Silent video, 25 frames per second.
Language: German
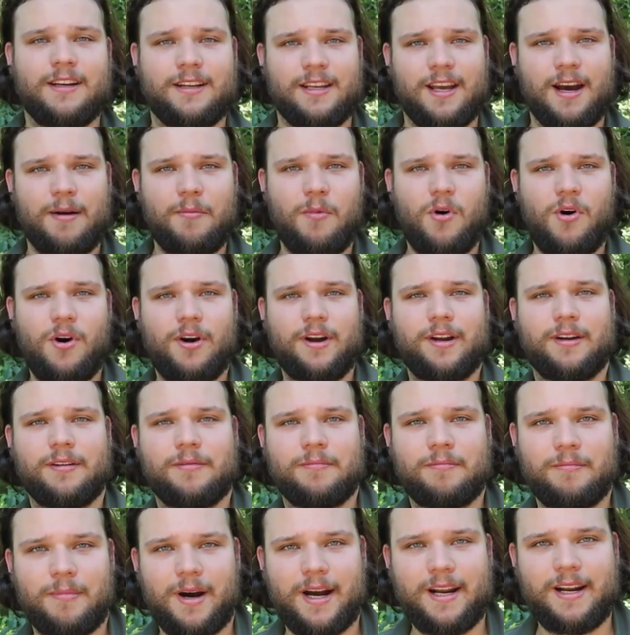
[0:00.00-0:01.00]
Ja
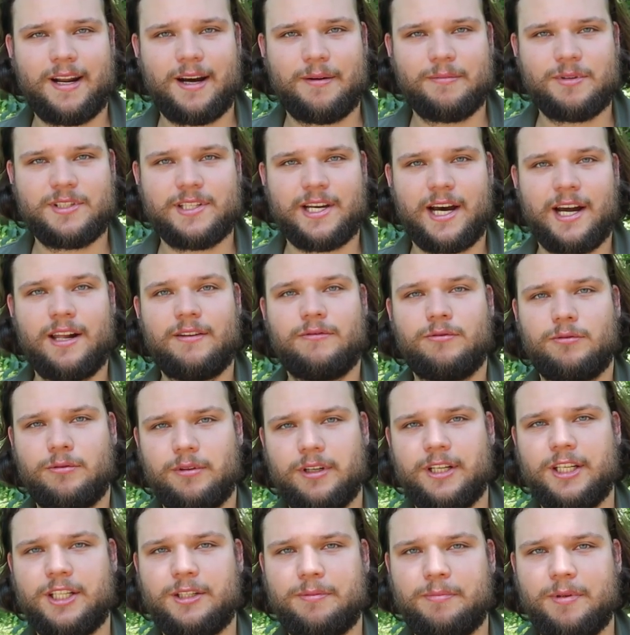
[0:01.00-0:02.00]
moin, mein Name ist
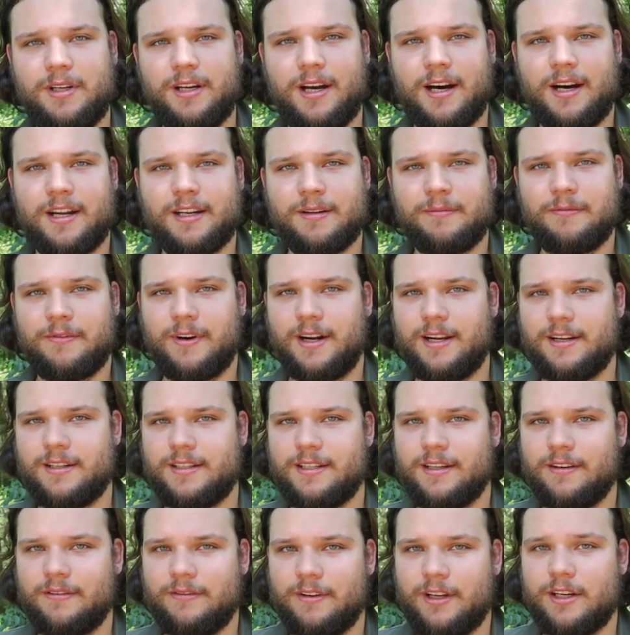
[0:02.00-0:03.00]
Alvo, ich bin gerade im Wald
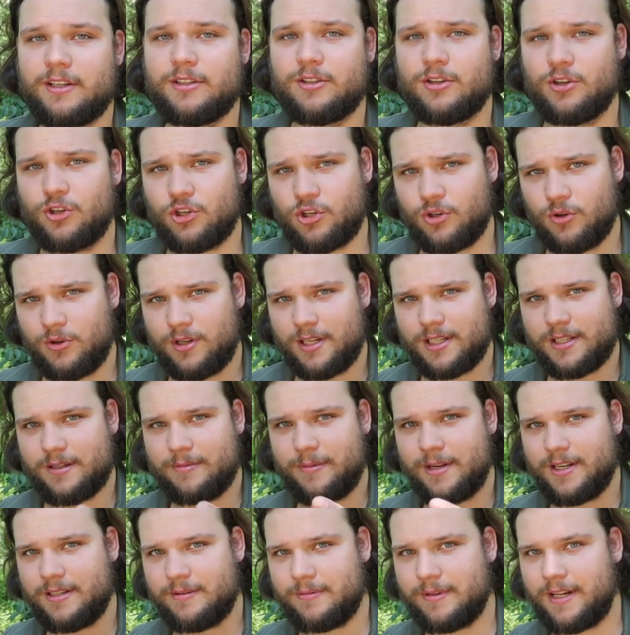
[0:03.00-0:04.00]
unterwegs. Schön, dass du
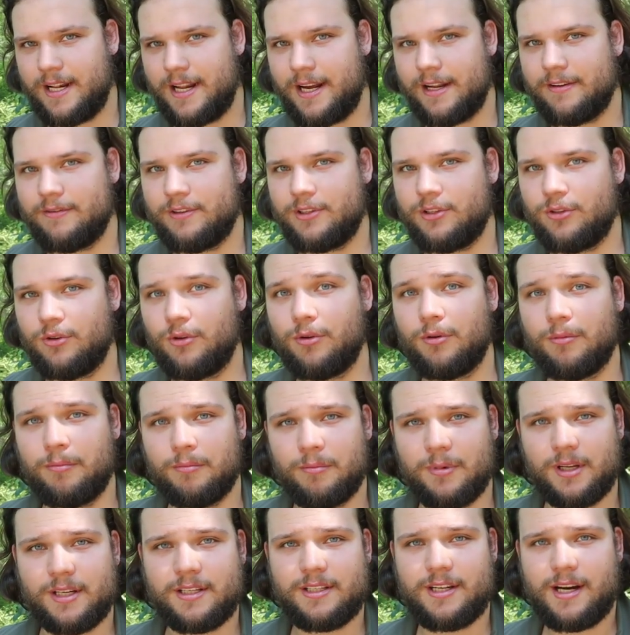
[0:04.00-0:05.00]
bei diesem kleinen Video
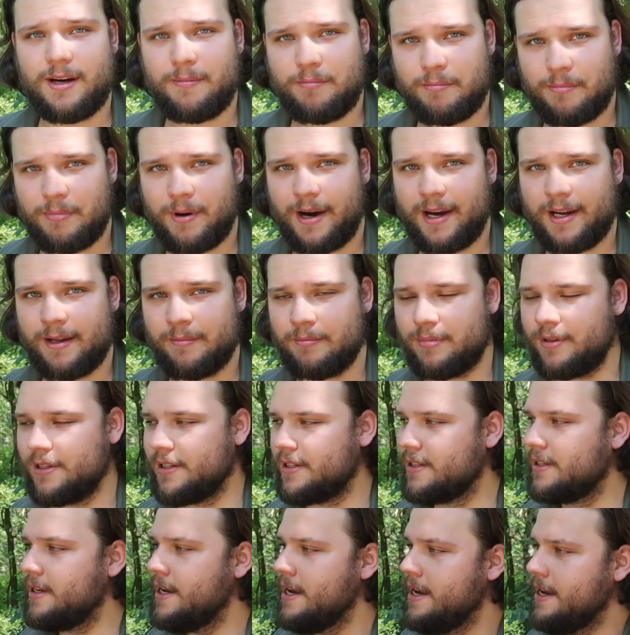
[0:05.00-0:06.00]
mit dabei
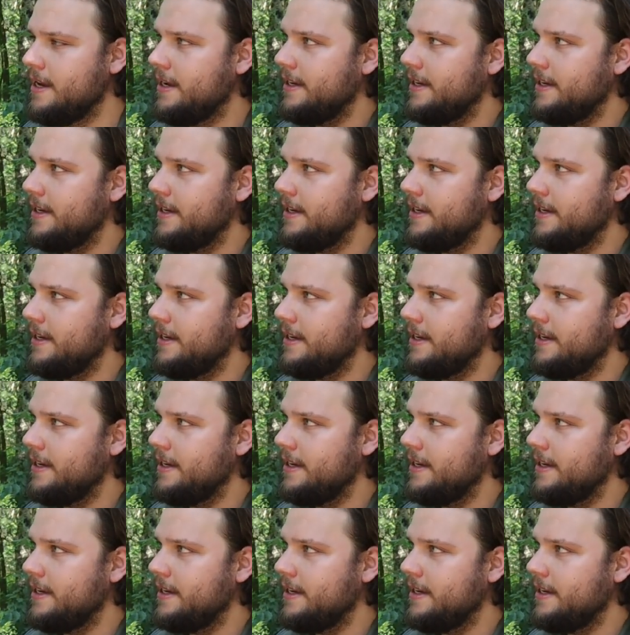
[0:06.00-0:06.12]
bist.